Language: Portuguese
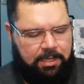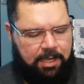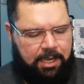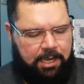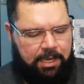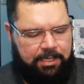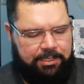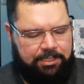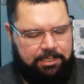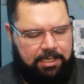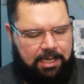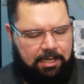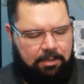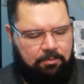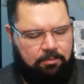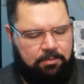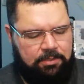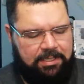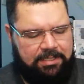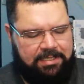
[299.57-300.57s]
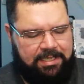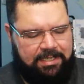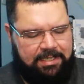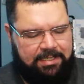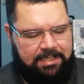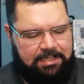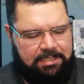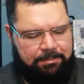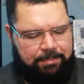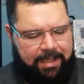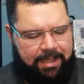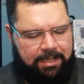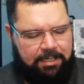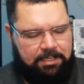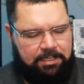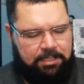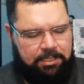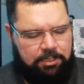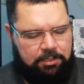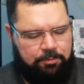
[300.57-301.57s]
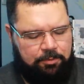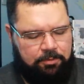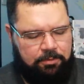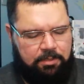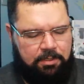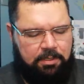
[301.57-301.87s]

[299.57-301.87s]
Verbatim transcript: as lacunas aqui desse mecanismo.